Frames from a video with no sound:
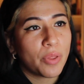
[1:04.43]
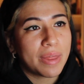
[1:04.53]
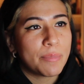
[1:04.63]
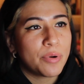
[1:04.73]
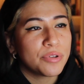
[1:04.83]

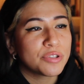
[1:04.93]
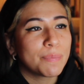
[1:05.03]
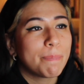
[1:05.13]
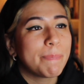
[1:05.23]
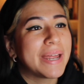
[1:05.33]
podemos
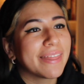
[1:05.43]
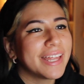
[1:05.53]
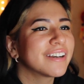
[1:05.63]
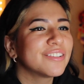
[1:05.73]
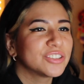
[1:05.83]

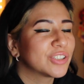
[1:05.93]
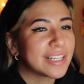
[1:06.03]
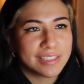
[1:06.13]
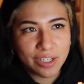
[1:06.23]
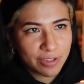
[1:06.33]
perdernos
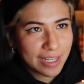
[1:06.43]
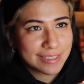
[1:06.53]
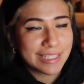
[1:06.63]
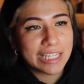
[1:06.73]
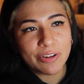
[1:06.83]
horas y
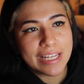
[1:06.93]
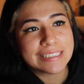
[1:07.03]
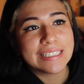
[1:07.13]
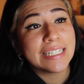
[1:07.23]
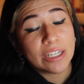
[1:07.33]
horas y
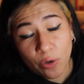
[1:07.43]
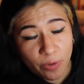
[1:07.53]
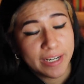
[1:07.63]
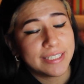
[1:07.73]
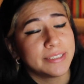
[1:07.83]
horas y
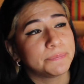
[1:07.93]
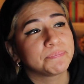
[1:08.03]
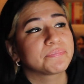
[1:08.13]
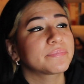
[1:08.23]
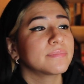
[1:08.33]
horas
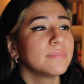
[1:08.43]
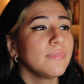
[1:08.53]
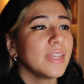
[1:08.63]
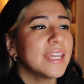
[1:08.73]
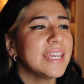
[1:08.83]

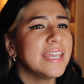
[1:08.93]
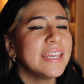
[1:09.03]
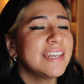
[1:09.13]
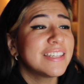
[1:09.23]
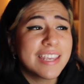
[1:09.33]

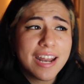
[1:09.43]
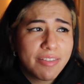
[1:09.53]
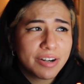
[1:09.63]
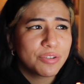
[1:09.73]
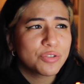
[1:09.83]
y ni siquiera
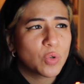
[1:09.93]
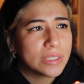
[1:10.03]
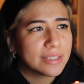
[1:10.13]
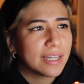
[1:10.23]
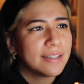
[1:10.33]
darnos
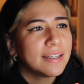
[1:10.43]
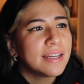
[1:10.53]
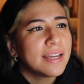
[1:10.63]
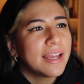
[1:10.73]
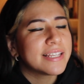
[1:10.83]
cuenta.
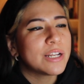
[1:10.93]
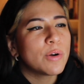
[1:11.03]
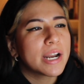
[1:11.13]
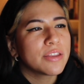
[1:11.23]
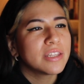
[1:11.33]
Es el
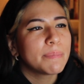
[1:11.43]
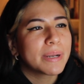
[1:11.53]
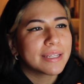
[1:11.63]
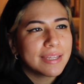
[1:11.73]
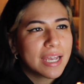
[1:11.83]
lugar donde
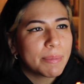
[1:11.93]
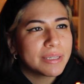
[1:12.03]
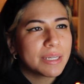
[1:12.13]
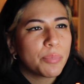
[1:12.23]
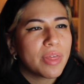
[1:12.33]

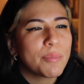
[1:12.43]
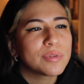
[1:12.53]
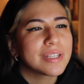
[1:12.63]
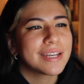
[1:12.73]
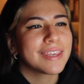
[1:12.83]
prácticamente
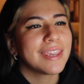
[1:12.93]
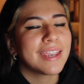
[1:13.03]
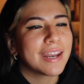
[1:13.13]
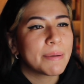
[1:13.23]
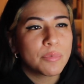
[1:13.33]
podemos ser quien
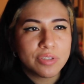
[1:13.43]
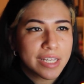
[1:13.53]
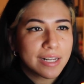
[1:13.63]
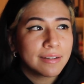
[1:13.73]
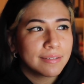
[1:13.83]
queramos
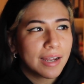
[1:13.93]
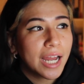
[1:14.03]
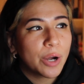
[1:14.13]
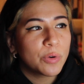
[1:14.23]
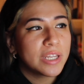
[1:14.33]
ser,
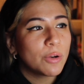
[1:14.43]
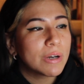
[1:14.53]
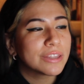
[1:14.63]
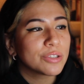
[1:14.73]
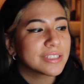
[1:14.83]
aun y
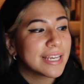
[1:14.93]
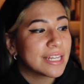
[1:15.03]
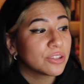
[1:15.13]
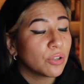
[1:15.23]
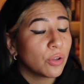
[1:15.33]
cuando
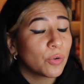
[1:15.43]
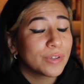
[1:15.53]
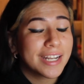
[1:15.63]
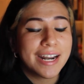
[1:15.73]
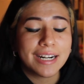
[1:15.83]
sea todo
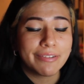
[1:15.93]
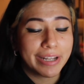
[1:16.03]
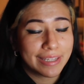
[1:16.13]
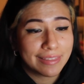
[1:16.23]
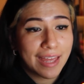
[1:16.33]
una
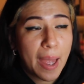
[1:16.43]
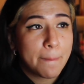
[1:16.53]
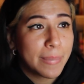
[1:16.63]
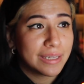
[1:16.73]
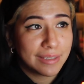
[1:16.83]
reverenda
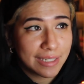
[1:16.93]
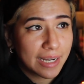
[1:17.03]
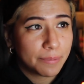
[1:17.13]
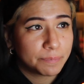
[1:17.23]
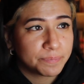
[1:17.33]

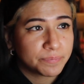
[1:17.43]
mentira.